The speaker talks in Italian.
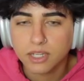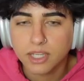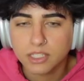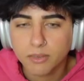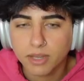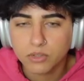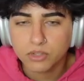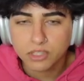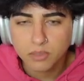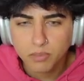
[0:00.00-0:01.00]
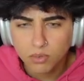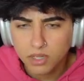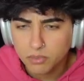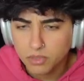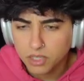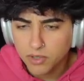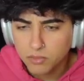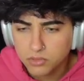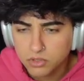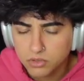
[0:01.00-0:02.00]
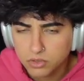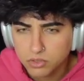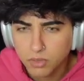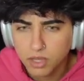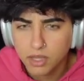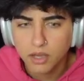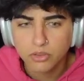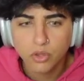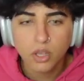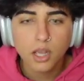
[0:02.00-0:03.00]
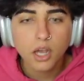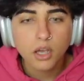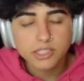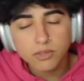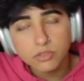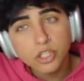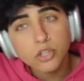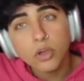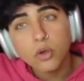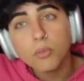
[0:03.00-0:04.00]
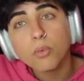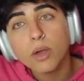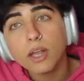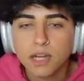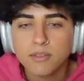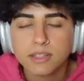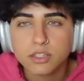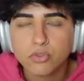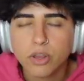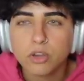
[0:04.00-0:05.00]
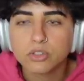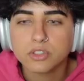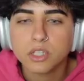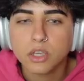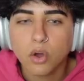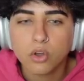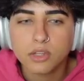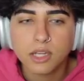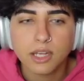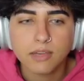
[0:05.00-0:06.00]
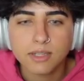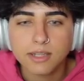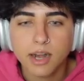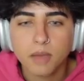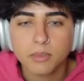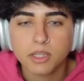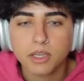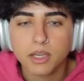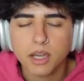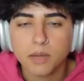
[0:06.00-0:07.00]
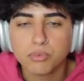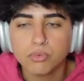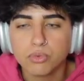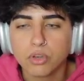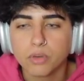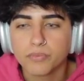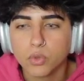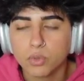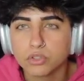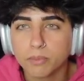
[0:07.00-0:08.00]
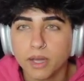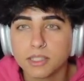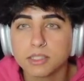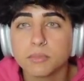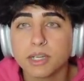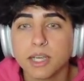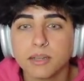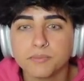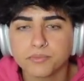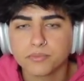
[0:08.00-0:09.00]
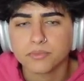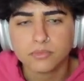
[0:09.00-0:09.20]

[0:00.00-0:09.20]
una richiesta, ma credo sia sempre quella di prima o mi sto sbagliando? Stavo dicendo che comunque il Lavender Dragon si otteneva tramite appunto questo pass, perché